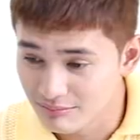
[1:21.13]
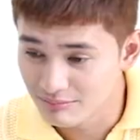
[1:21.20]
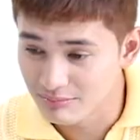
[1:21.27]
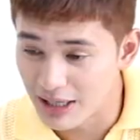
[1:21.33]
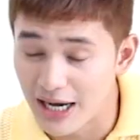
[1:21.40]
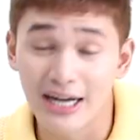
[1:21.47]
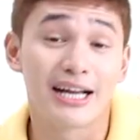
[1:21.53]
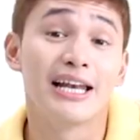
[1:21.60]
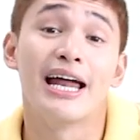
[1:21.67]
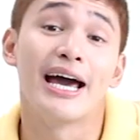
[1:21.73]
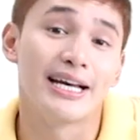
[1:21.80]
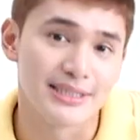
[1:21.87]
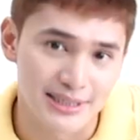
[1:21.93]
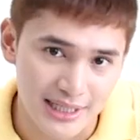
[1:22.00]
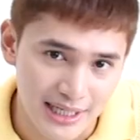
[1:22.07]
Baka
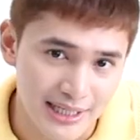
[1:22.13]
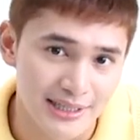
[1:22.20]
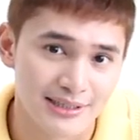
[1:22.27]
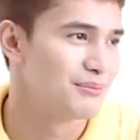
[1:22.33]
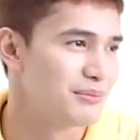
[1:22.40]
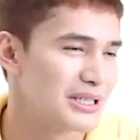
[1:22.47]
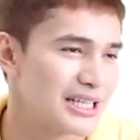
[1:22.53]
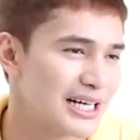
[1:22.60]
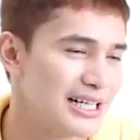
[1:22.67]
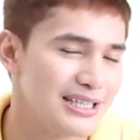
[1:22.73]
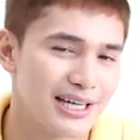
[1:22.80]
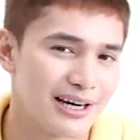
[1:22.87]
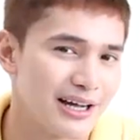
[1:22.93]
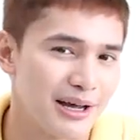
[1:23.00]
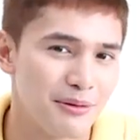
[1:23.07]
Glyza.
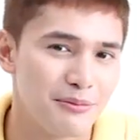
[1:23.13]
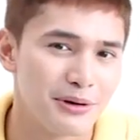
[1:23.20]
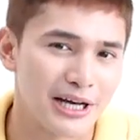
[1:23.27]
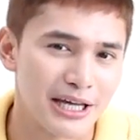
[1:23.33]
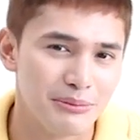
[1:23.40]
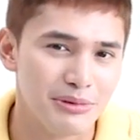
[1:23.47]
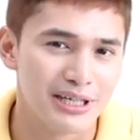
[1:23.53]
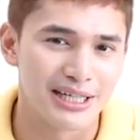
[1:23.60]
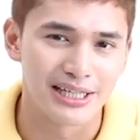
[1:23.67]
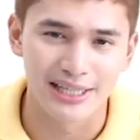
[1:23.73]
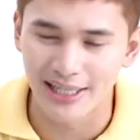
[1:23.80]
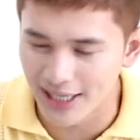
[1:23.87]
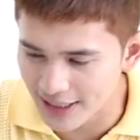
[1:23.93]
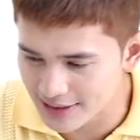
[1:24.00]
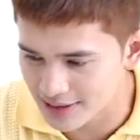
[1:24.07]
Matagal na rin kami magkaibigan
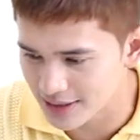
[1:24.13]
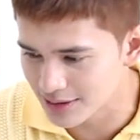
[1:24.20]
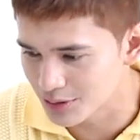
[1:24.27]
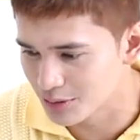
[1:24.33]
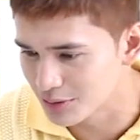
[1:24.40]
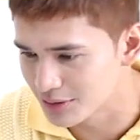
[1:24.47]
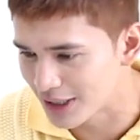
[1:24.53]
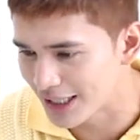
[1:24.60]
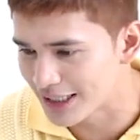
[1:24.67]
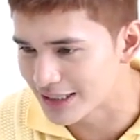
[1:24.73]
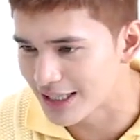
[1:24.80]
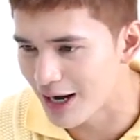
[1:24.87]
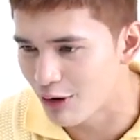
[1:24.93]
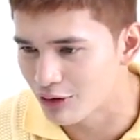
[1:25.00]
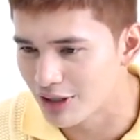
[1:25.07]
ni Glyza so
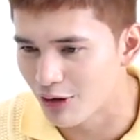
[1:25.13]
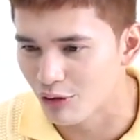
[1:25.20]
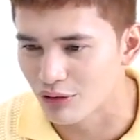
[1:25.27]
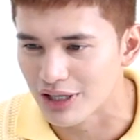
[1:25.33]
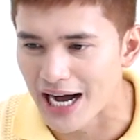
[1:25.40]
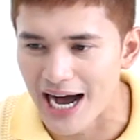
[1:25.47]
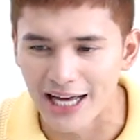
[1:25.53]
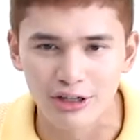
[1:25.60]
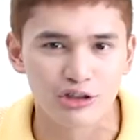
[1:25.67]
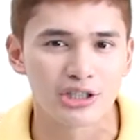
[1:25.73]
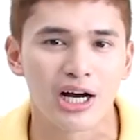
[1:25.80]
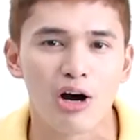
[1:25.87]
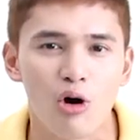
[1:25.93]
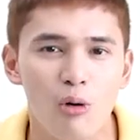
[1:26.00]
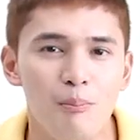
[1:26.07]
nakita ko na kung gaano
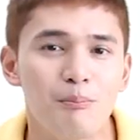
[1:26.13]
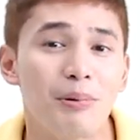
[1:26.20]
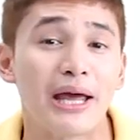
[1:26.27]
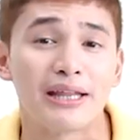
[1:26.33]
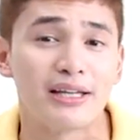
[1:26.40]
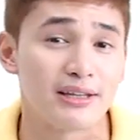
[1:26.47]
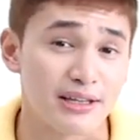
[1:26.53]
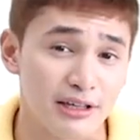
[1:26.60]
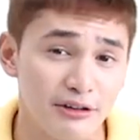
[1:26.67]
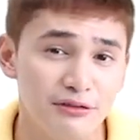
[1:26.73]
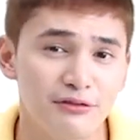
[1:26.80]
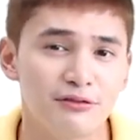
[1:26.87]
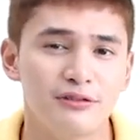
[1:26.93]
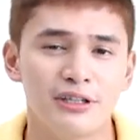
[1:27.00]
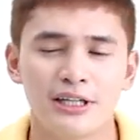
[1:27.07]
siya
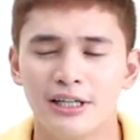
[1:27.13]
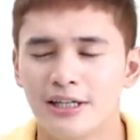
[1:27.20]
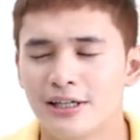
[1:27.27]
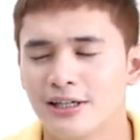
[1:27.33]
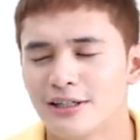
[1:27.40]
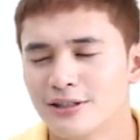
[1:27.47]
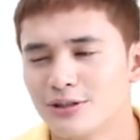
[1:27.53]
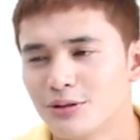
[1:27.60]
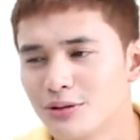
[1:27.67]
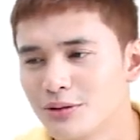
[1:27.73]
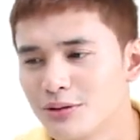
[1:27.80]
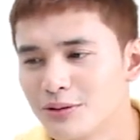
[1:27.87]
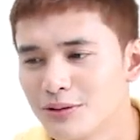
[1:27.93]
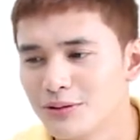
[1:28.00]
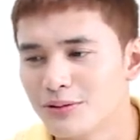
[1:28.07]
competitive. So,
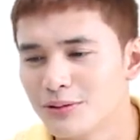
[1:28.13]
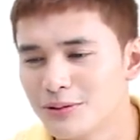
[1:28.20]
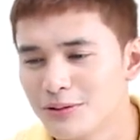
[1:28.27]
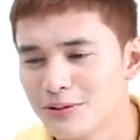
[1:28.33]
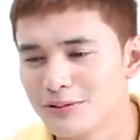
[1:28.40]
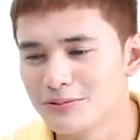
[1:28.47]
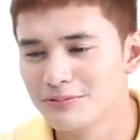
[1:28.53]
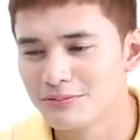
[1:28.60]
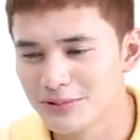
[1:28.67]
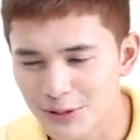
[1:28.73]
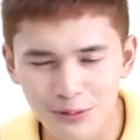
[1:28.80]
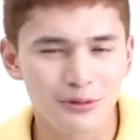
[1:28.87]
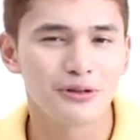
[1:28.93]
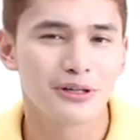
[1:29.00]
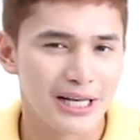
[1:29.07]

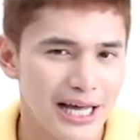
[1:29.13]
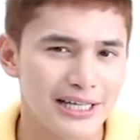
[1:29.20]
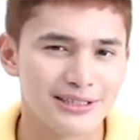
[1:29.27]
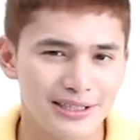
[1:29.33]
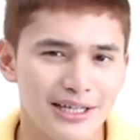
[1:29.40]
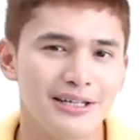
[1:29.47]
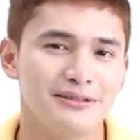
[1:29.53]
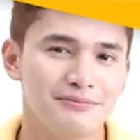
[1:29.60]
siguro Glyza.